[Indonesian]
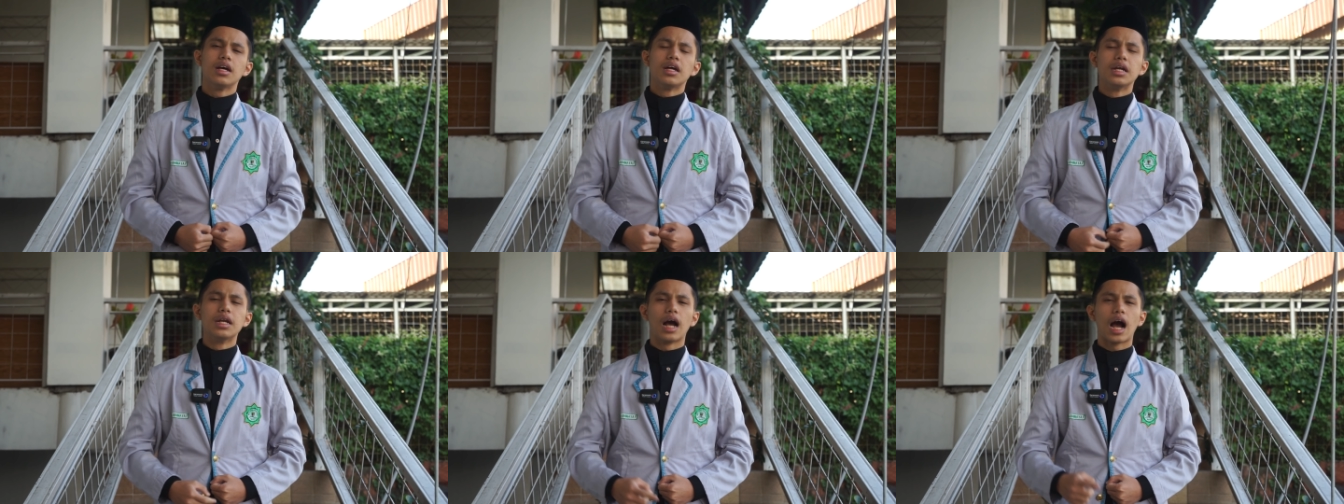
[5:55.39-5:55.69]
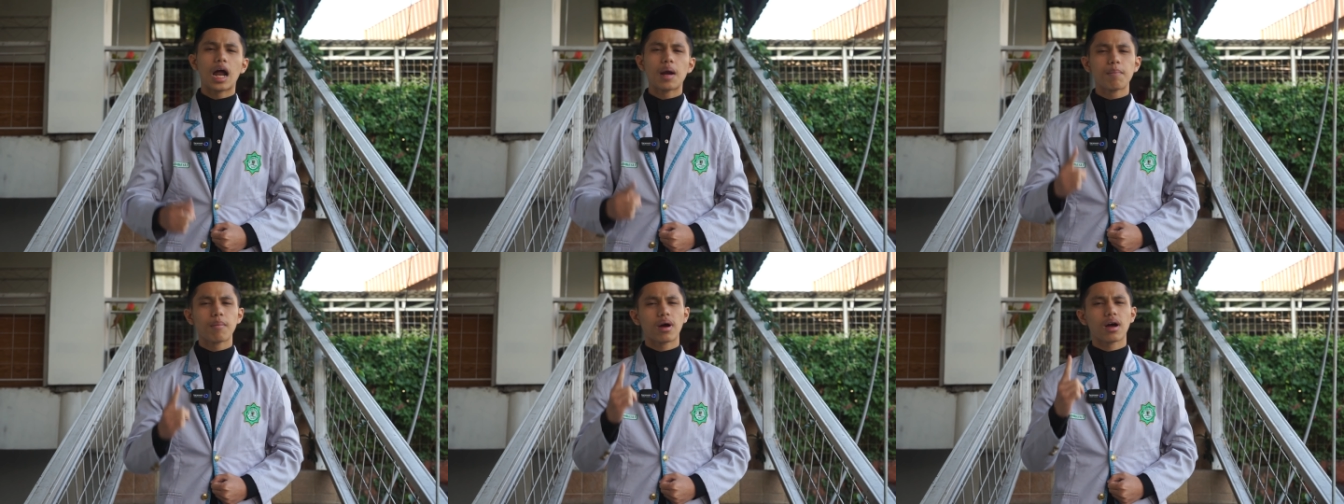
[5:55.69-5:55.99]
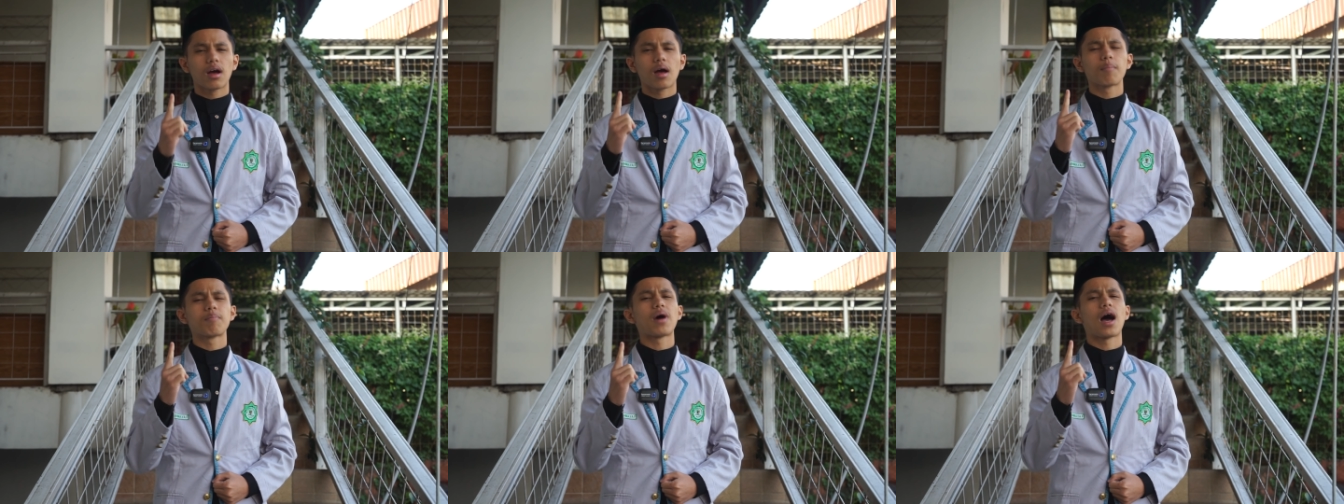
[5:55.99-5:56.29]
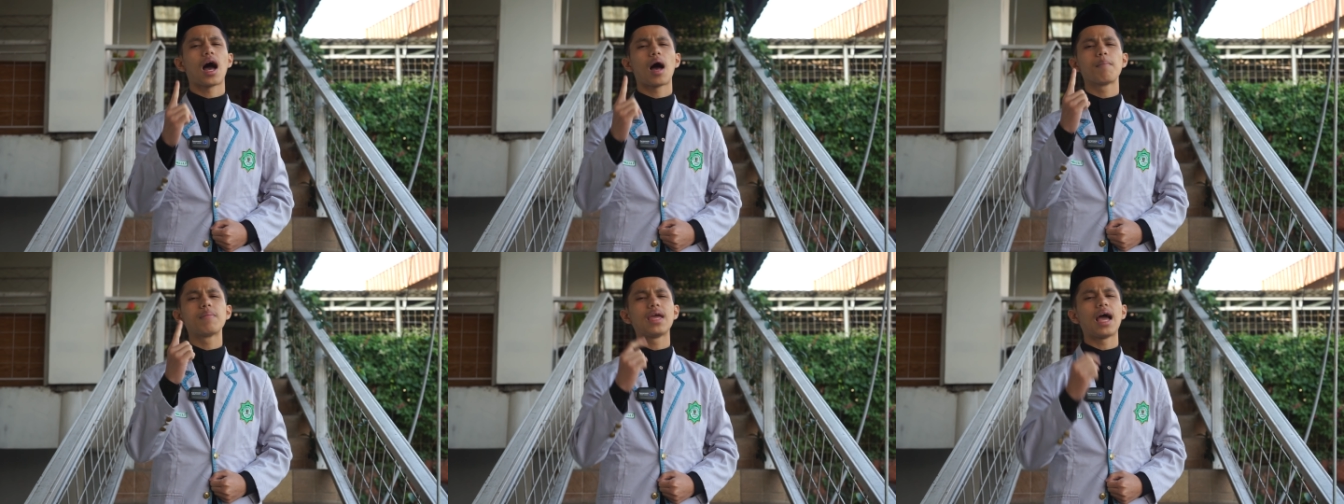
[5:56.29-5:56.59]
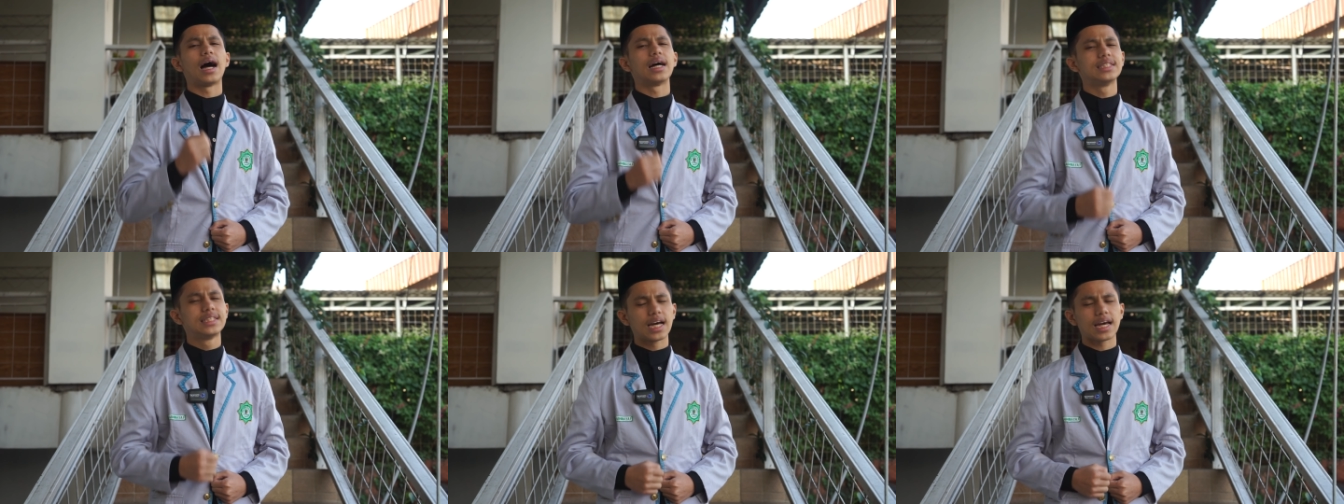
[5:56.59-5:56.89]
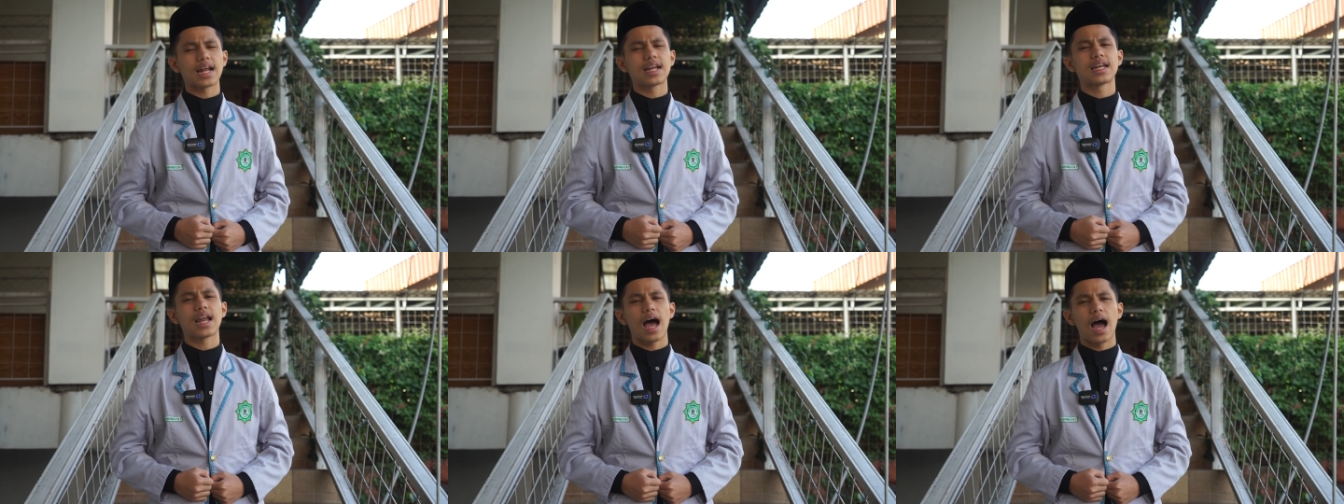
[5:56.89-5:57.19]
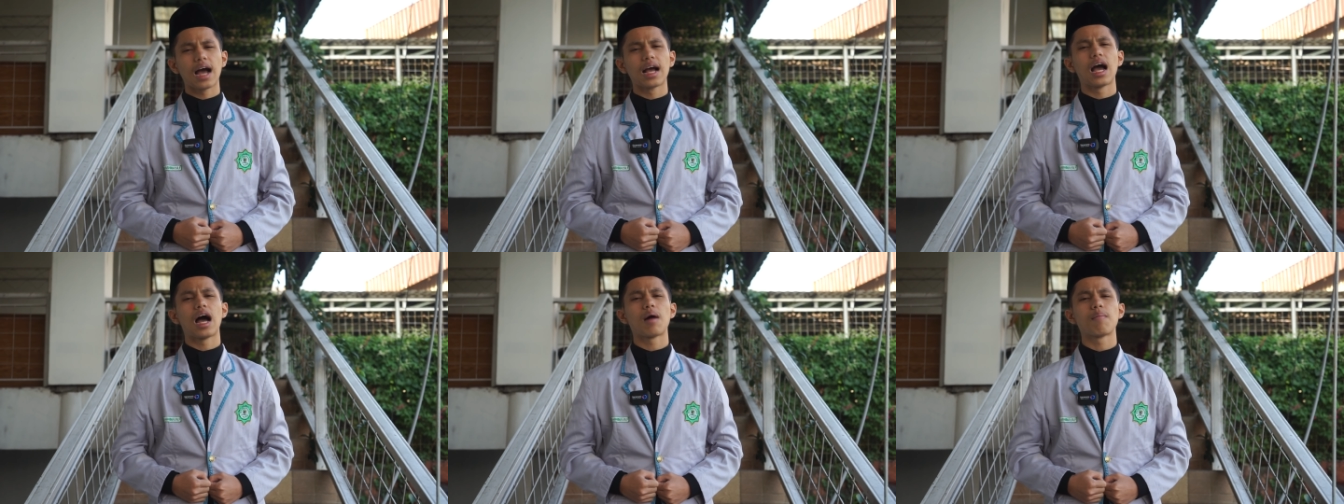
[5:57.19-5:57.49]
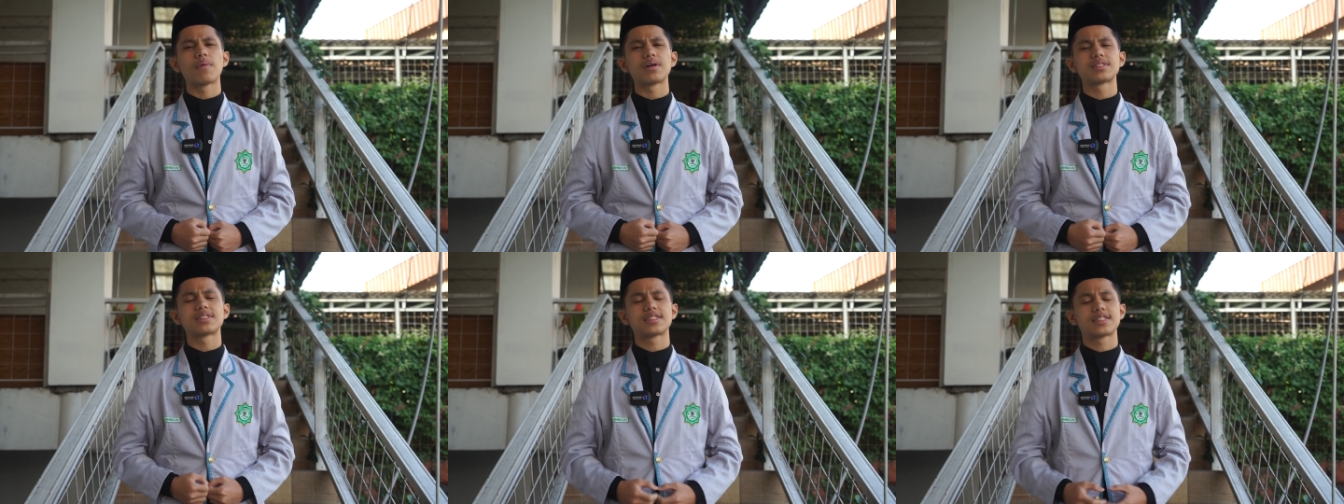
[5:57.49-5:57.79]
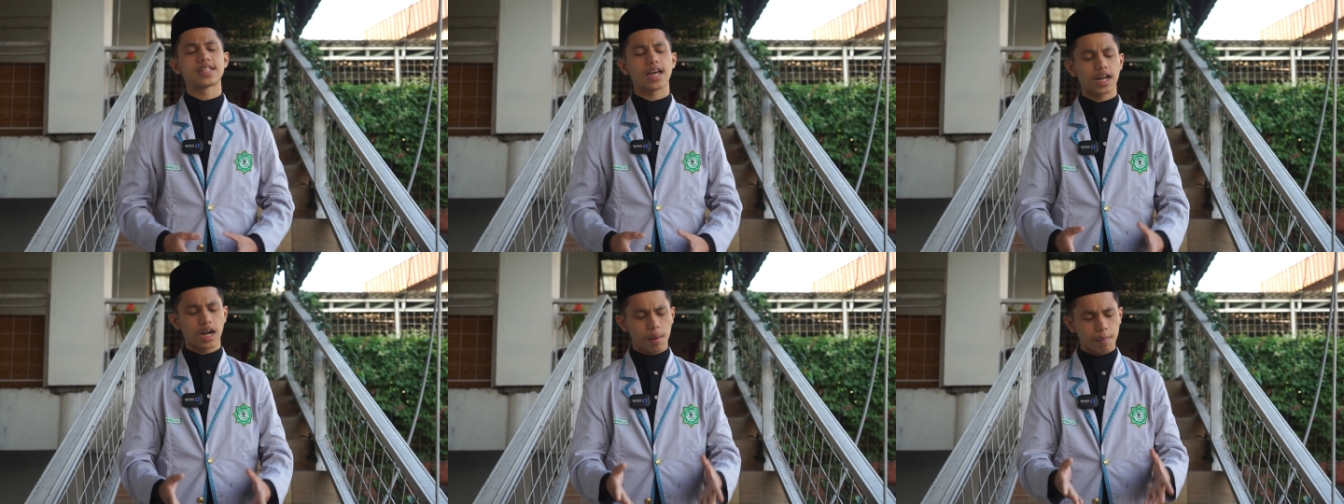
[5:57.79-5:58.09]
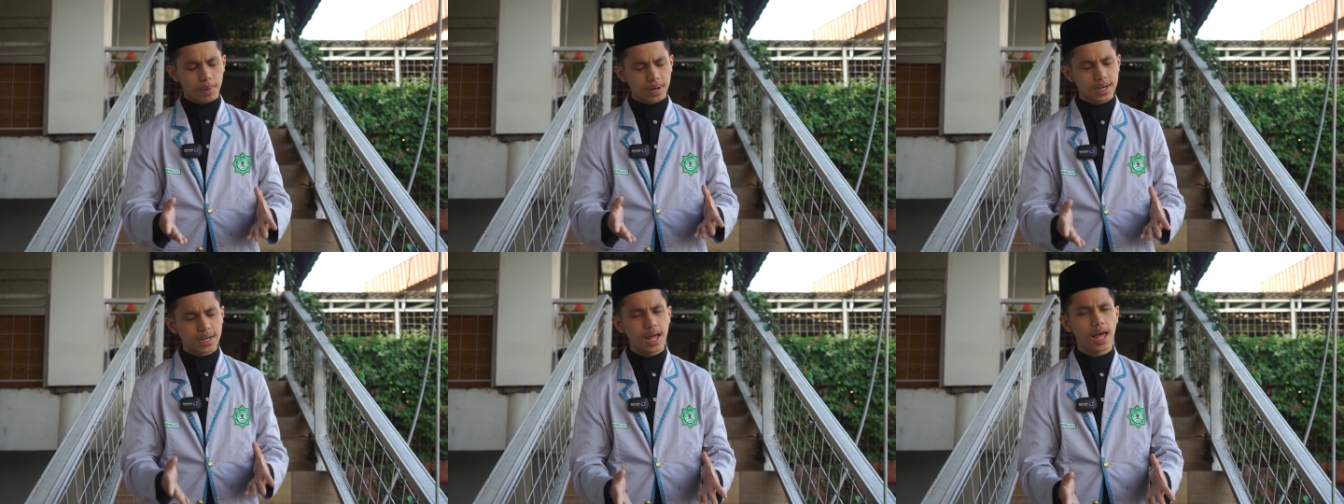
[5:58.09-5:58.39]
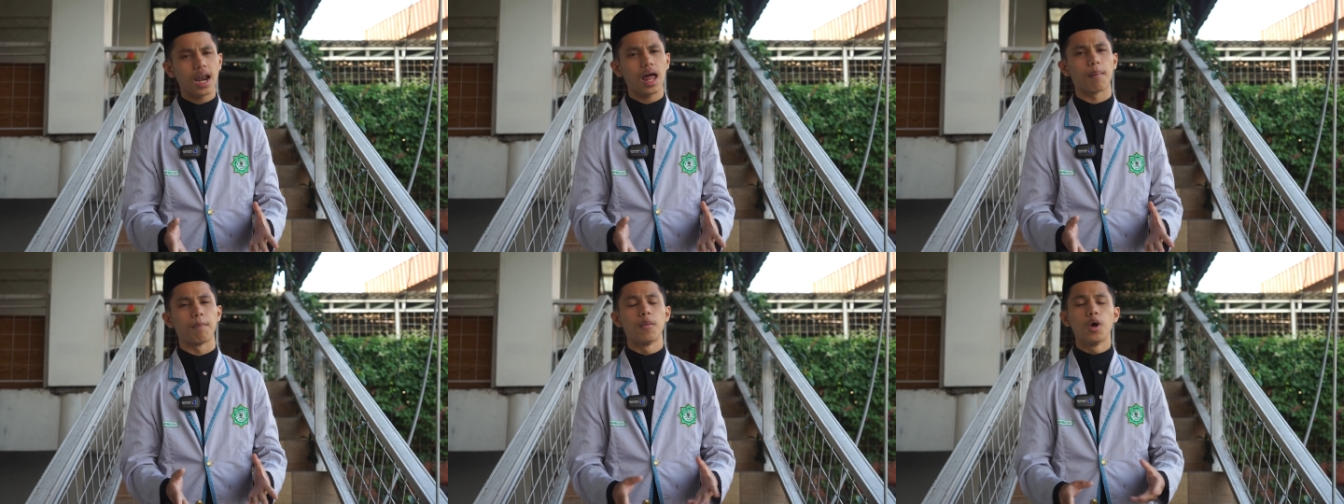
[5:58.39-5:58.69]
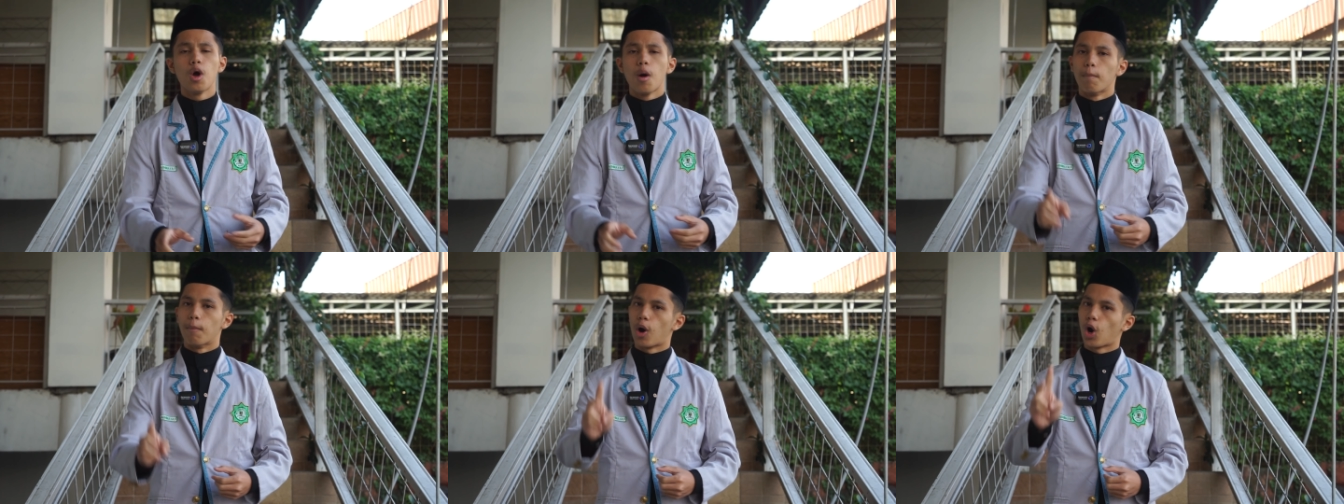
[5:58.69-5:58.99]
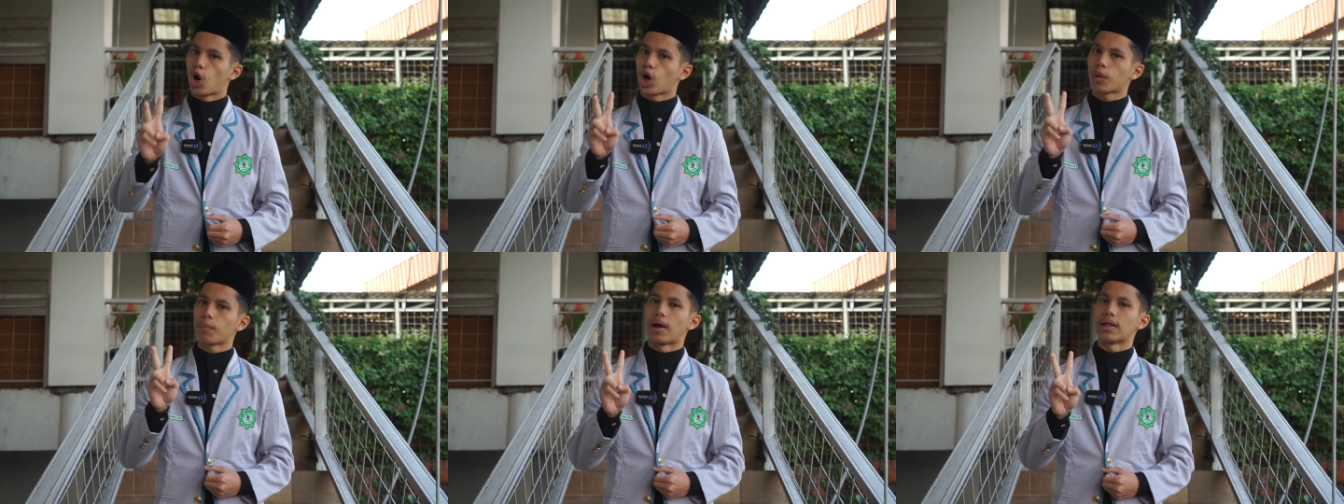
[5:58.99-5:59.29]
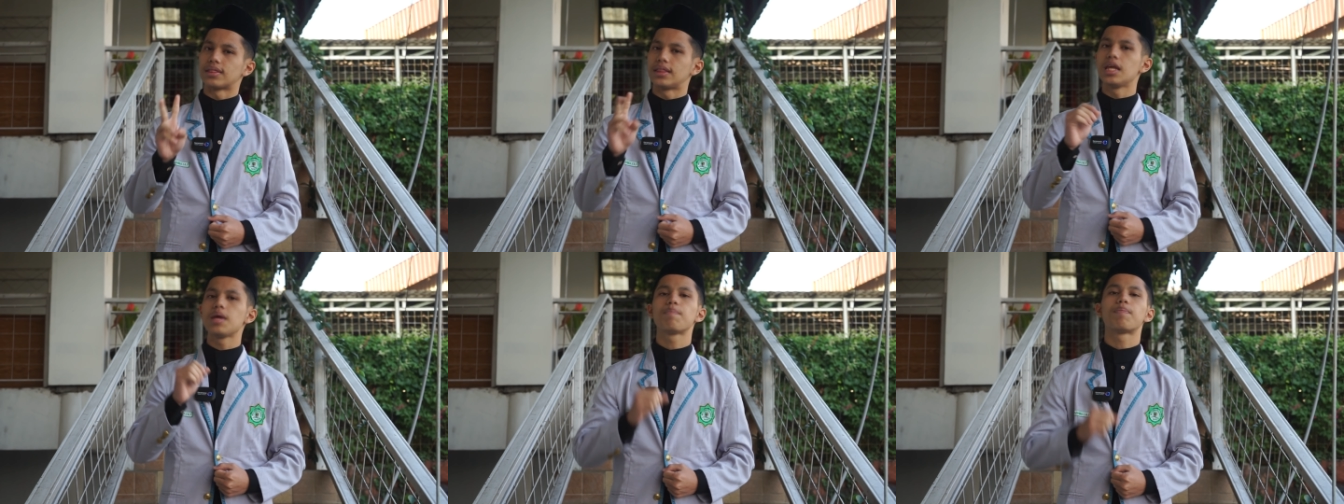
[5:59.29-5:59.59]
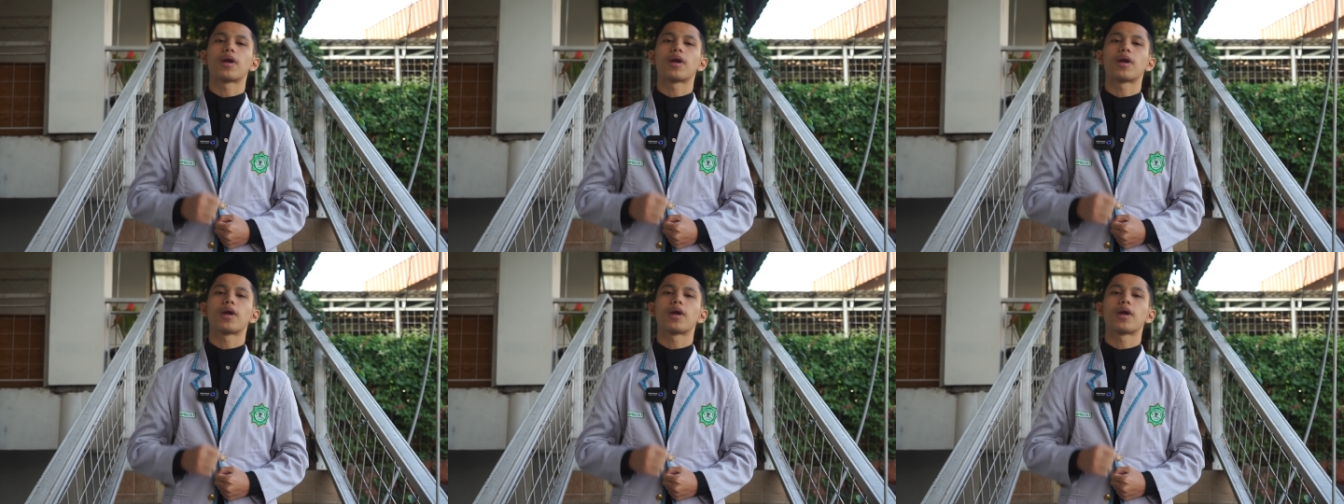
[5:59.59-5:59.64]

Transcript: dengan memahami ajaran agama secara mendalam, menghormati